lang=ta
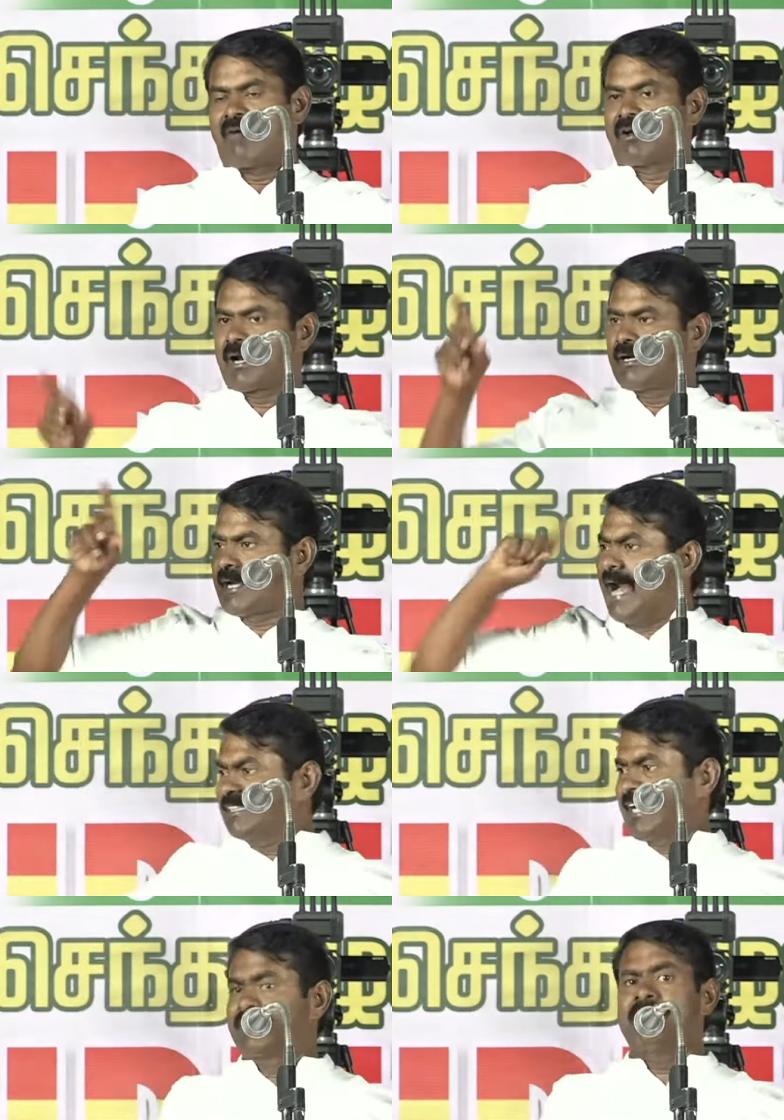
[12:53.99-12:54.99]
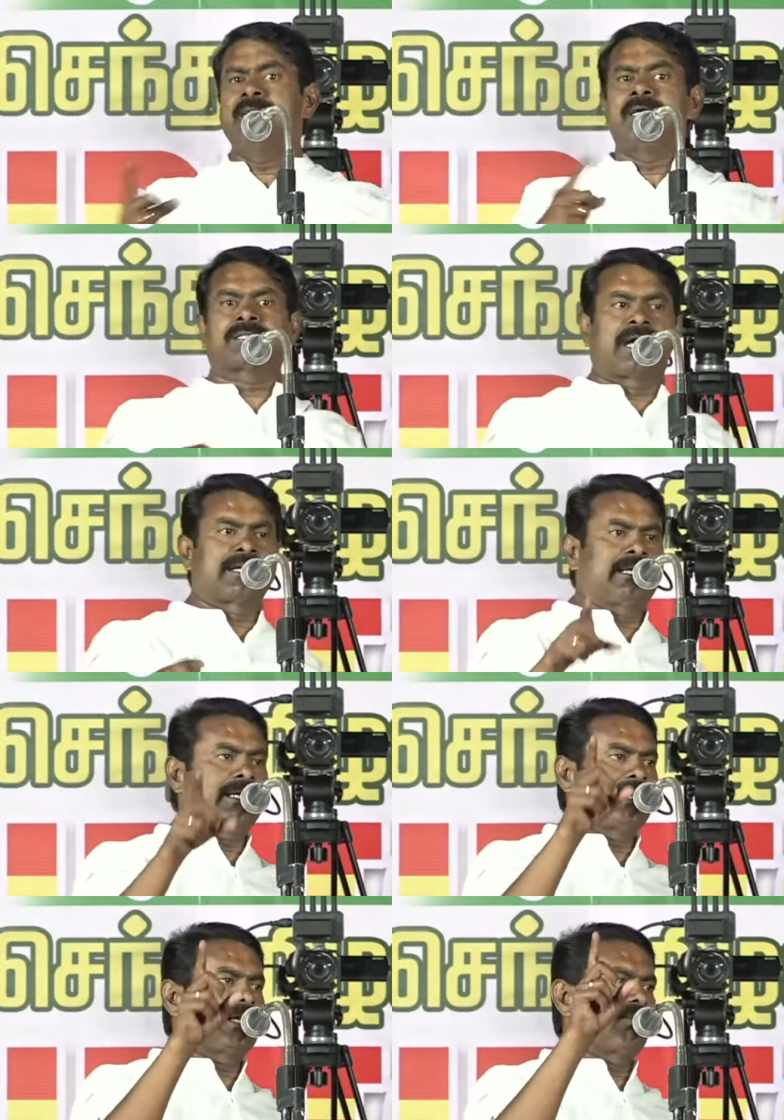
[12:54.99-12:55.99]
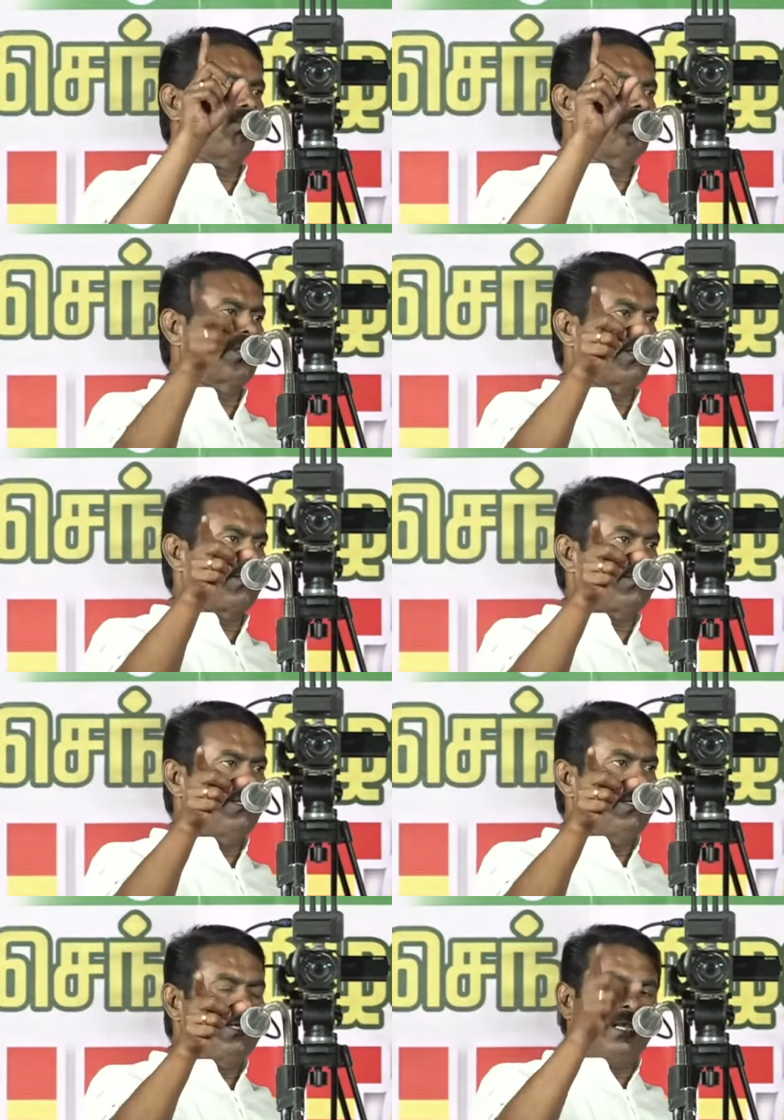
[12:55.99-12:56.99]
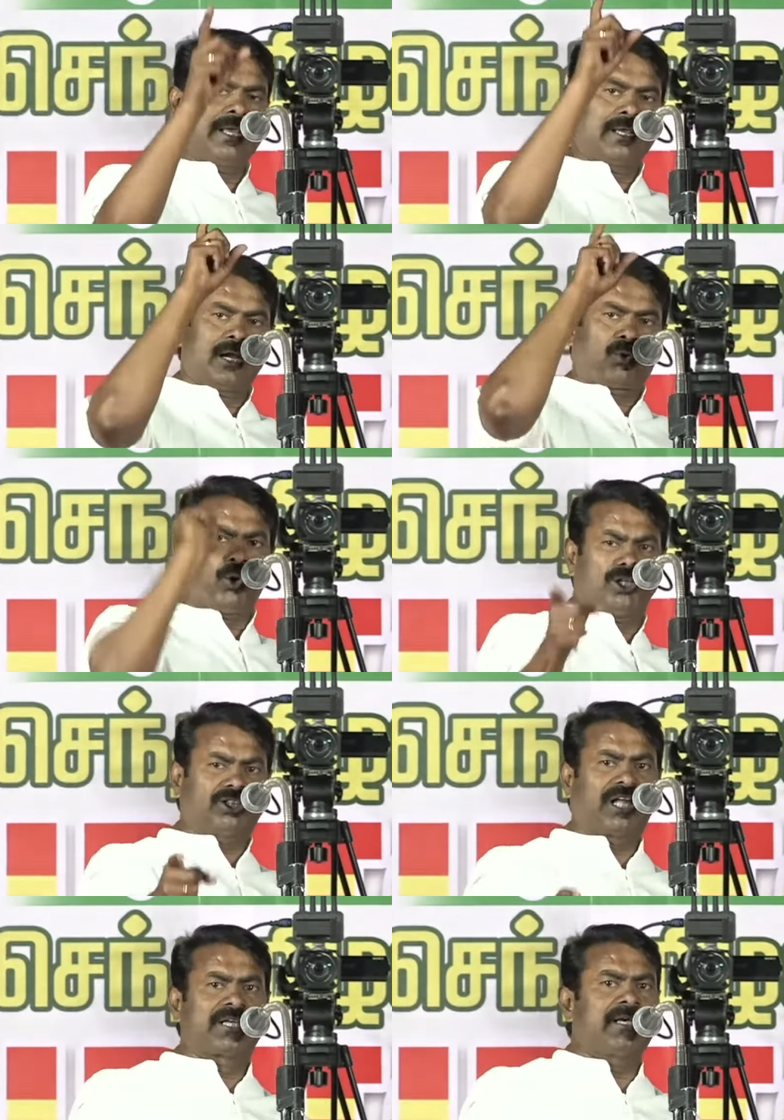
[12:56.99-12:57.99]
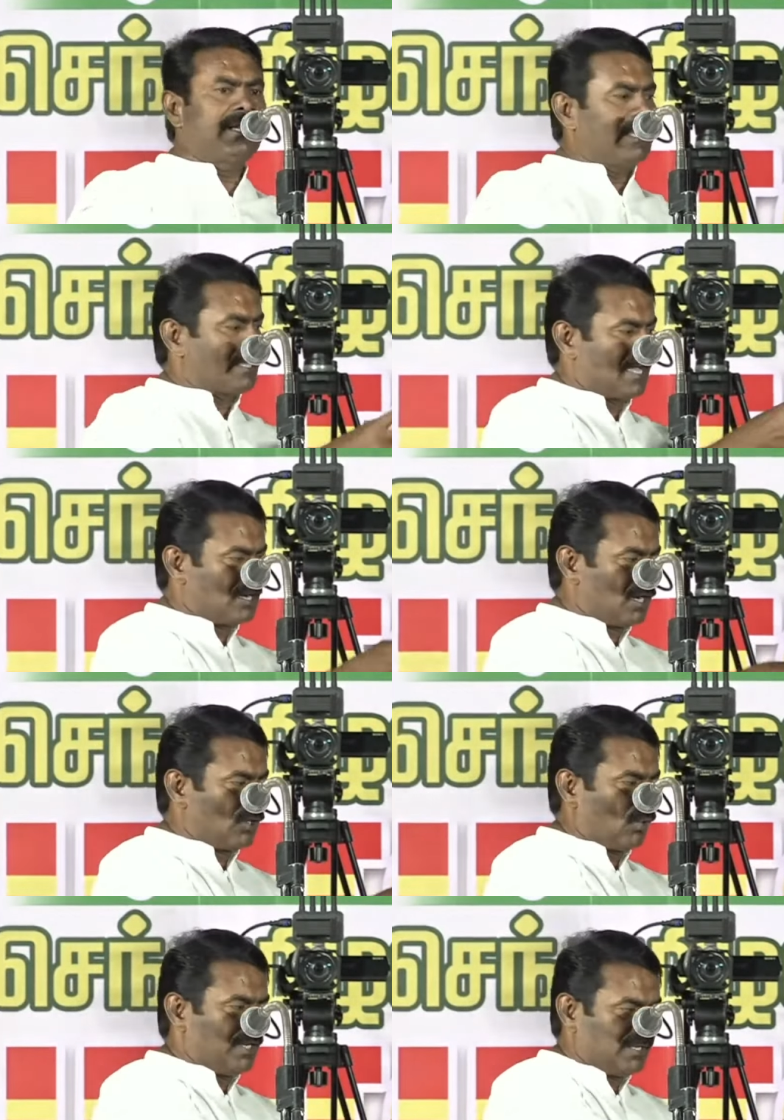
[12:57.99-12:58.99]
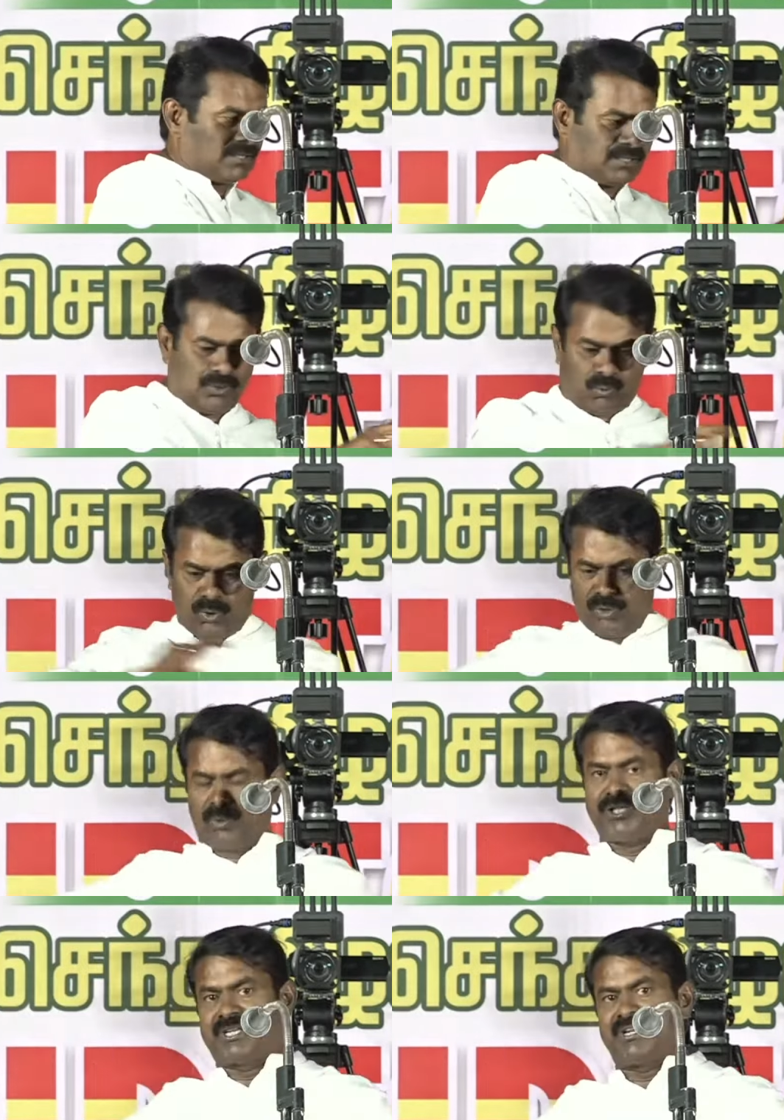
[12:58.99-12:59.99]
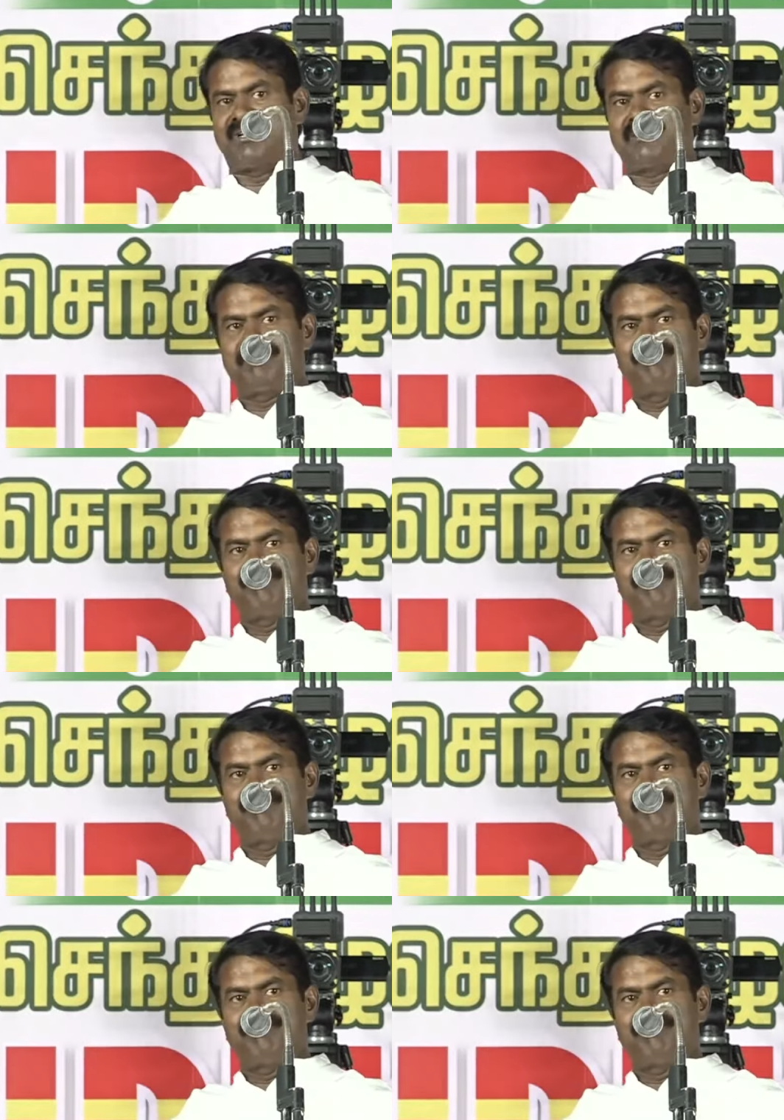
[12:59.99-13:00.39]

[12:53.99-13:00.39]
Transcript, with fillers: அவர்கள் கேட்டது தனி இட ஒதுக்கீடு நீங்கள் கொடுத்தது எங்களுக்குள் இருந்து உள் ஒதுக்கீடு